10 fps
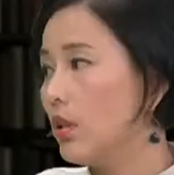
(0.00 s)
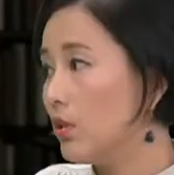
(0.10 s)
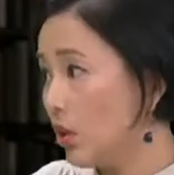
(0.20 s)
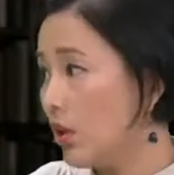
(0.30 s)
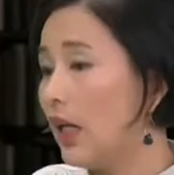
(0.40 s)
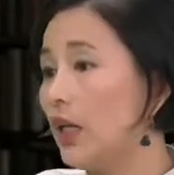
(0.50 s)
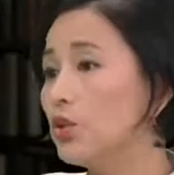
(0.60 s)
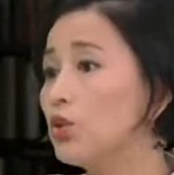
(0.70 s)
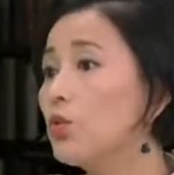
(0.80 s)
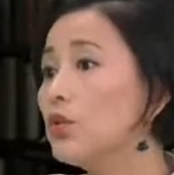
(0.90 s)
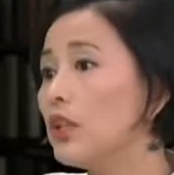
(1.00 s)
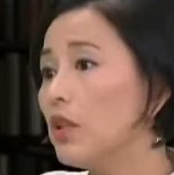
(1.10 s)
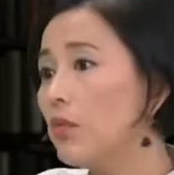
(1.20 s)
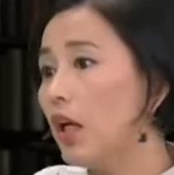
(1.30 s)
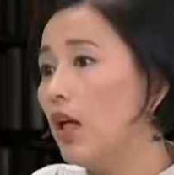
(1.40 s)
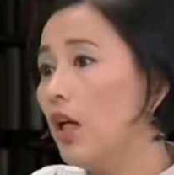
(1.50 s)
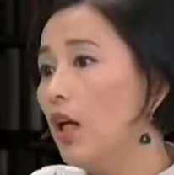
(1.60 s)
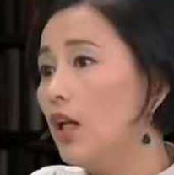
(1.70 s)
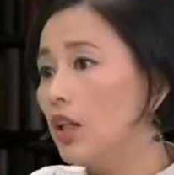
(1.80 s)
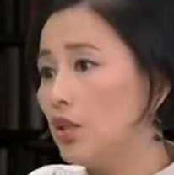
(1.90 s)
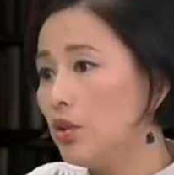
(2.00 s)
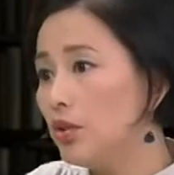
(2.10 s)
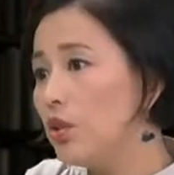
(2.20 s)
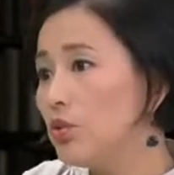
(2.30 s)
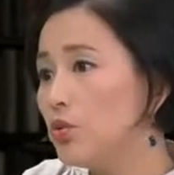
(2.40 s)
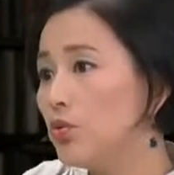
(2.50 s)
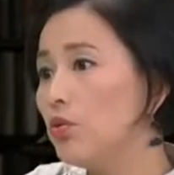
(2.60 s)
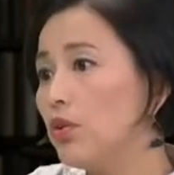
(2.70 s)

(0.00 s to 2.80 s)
兰，是荷兰中间嘛，它进出